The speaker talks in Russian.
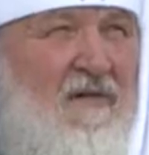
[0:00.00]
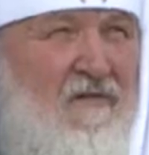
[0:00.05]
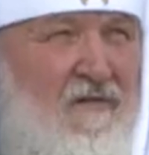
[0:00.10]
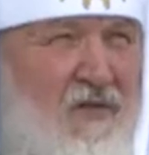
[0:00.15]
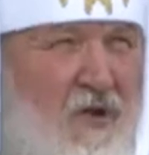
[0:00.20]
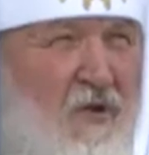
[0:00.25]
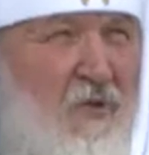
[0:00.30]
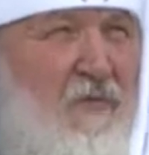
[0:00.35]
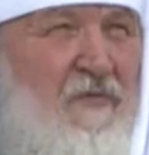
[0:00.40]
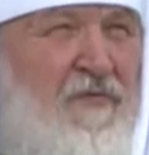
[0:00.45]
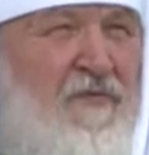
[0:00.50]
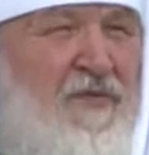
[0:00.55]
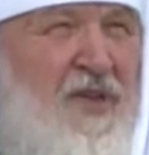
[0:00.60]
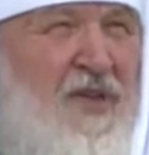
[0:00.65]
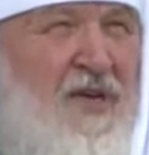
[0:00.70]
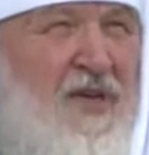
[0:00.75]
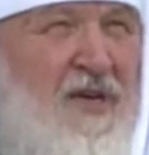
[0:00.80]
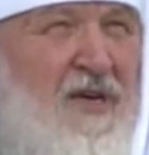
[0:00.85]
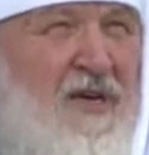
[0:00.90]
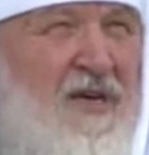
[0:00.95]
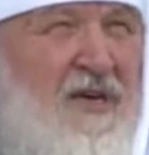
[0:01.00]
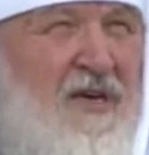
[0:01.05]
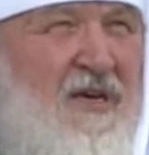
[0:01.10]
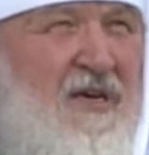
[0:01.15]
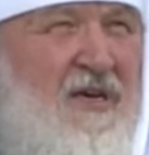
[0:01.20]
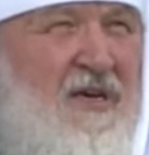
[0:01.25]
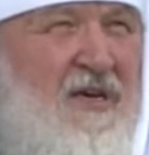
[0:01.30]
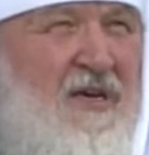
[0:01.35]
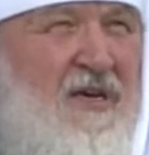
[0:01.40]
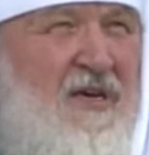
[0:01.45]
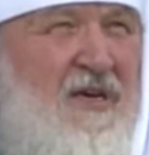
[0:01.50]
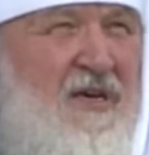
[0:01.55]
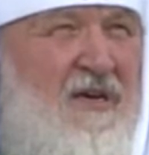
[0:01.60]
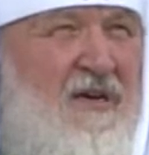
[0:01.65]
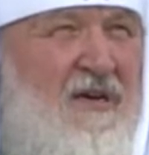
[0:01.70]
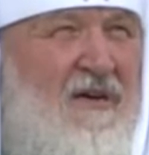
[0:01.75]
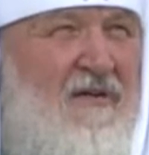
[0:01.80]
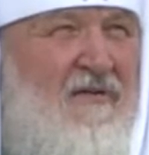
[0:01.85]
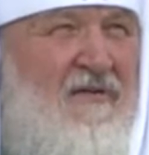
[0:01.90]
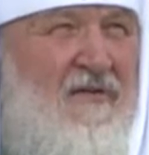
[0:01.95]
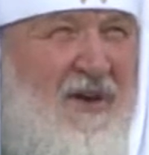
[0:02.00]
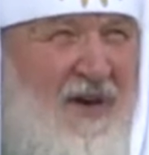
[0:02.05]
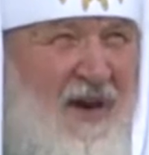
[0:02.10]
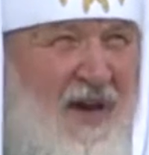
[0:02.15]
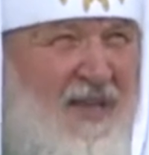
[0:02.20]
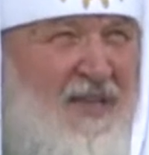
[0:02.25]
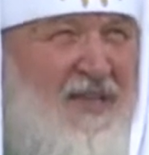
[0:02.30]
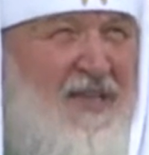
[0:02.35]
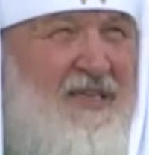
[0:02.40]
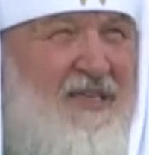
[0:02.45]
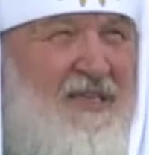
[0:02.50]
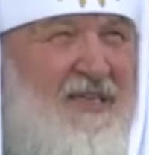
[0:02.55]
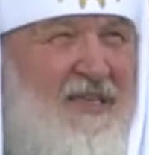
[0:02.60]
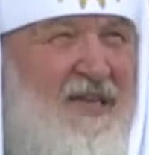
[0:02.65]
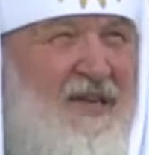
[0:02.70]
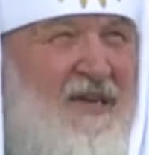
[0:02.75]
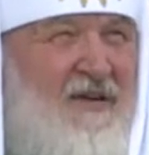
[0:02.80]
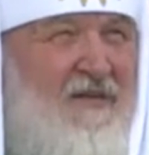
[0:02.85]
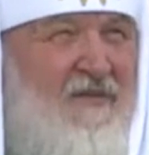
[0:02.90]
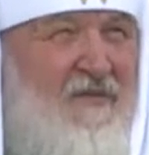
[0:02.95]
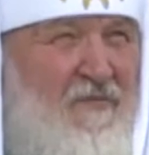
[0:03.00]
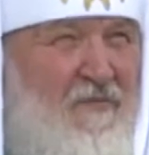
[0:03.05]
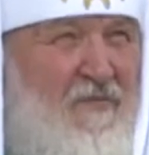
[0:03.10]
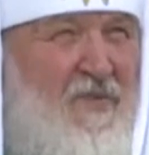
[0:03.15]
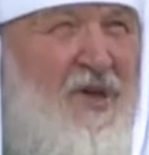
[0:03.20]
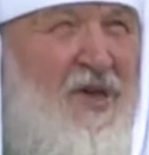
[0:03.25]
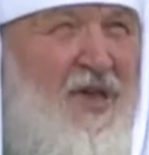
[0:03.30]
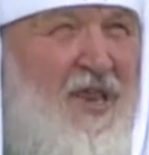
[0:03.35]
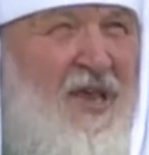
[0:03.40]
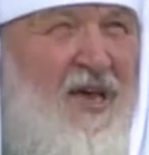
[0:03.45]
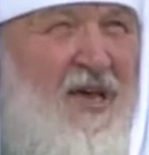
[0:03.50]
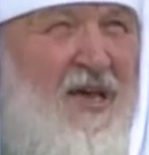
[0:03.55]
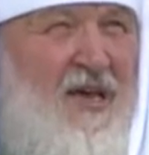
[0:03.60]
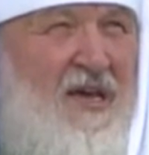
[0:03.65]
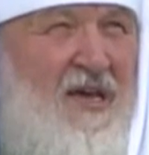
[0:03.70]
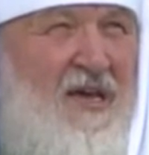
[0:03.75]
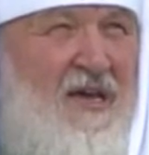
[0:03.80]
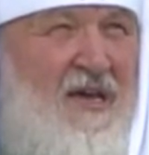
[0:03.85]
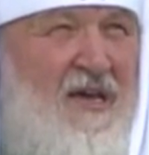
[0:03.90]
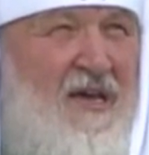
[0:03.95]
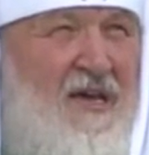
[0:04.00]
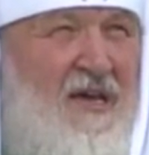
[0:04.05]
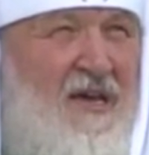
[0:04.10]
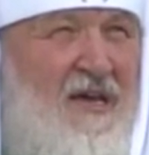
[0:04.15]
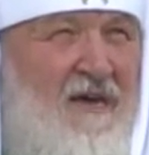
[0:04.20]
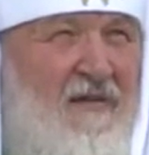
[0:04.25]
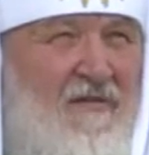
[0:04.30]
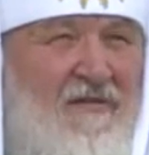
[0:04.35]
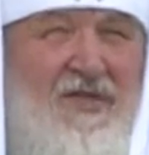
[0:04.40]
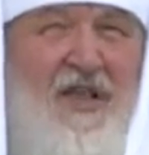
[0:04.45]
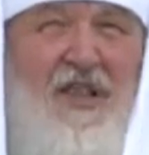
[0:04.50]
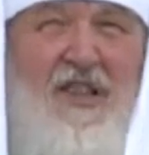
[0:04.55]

в любви, в радости, в мире, в